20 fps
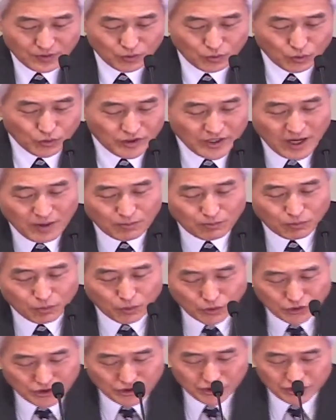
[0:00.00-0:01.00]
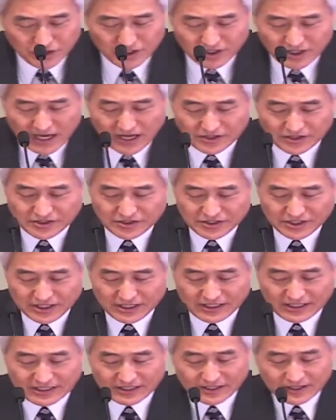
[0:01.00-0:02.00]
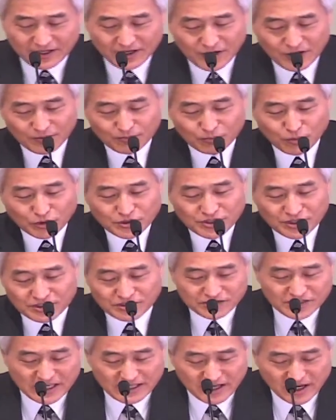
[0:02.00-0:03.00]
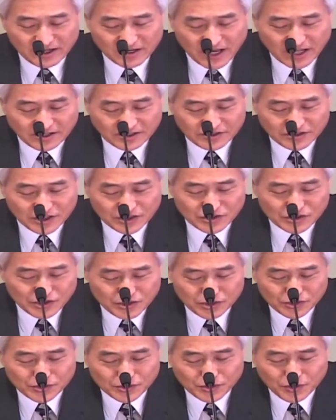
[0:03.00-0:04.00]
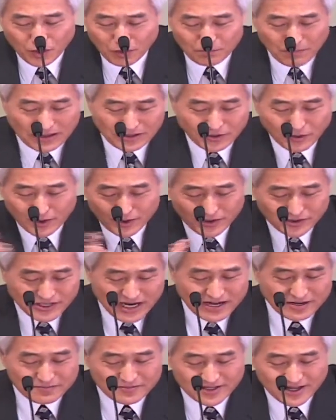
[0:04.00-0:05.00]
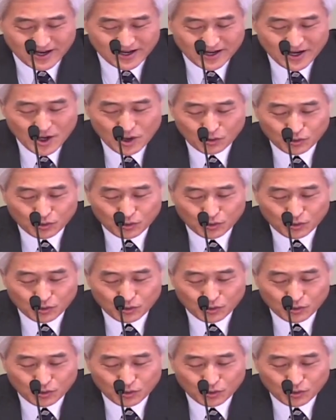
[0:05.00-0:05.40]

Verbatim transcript: 우리가 무슨 일을 하든지 무슨 생각을 하든지 스스로 만족할 것이 아닙니다.